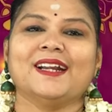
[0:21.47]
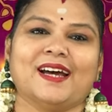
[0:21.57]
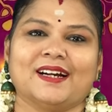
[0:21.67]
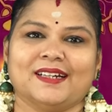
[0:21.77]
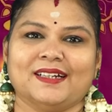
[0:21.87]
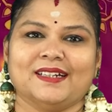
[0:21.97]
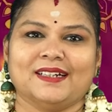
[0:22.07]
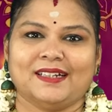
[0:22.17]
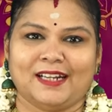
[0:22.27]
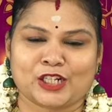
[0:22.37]
நாங்கள்
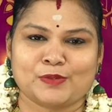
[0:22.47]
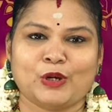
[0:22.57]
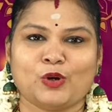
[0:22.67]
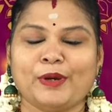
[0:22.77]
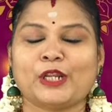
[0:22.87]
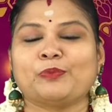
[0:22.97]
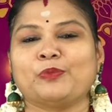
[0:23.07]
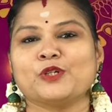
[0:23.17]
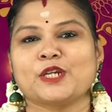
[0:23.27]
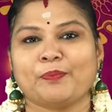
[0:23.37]
லக்ஷ்மி குபேரர்
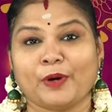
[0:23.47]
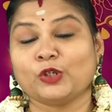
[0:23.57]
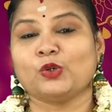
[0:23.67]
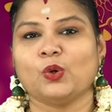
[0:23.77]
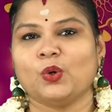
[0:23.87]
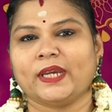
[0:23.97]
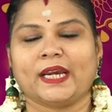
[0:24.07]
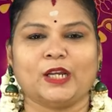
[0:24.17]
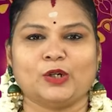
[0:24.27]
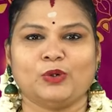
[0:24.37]
பூஜை பண்ணணும்
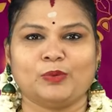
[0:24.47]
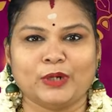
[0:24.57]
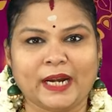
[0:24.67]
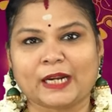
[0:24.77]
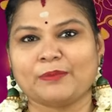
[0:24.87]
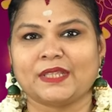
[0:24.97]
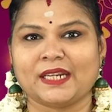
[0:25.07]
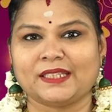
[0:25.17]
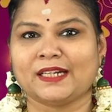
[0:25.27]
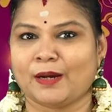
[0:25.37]
எங்களுக்கு ஒரு முன்னேற்றம்
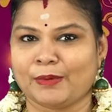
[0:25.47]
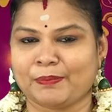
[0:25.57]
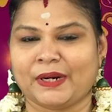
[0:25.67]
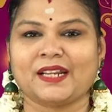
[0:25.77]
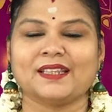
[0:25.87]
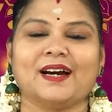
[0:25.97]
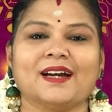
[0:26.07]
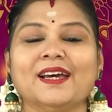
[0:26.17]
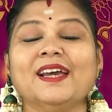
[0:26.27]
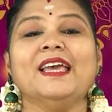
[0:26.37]
தெரியுதுன்னு கமெண்ட் பண்ணியிருந்தாங்க